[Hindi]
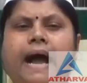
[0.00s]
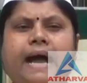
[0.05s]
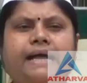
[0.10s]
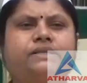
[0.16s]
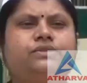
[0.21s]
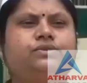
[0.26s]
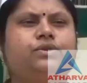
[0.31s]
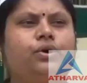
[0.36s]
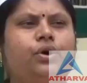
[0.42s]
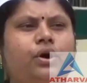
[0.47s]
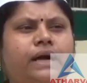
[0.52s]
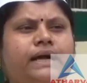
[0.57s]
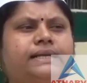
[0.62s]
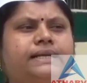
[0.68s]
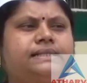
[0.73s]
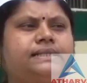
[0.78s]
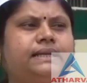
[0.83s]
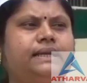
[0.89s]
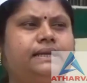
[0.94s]
आज 9
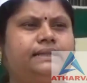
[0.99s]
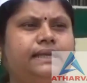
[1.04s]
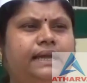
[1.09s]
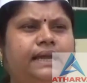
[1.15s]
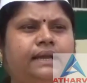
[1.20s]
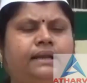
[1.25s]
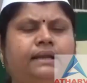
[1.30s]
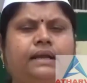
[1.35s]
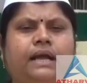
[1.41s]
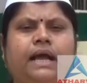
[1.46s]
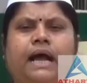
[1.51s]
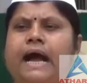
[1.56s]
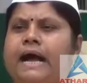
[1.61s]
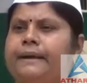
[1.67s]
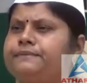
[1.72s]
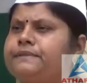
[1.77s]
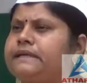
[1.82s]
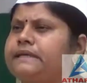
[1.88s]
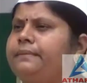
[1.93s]
अगस्त के दिन
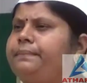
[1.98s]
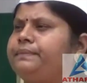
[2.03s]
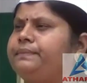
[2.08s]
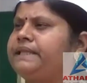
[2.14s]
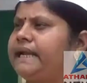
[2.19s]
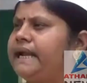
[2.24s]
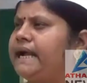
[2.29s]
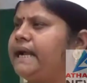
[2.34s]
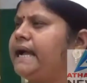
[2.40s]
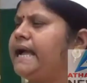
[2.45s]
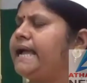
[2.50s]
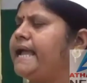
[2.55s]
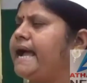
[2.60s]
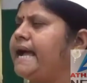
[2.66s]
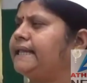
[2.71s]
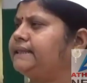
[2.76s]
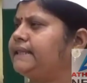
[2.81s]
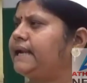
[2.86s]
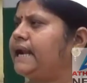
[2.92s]
हम सब तिरंगा
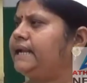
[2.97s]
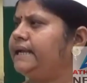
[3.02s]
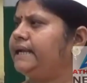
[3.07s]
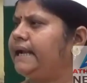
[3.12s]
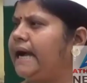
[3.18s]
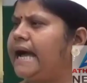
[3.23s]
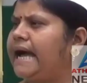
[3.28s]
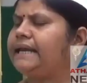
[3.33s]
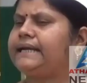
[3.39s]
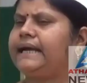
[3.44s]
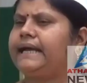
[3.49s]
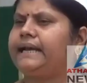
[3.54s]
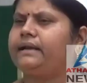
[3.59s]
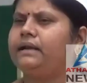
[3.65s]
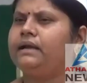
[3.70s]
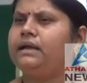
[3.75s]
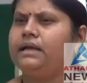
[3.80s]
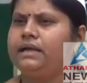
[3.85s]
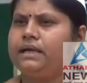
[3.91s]
यात्रा निकालकर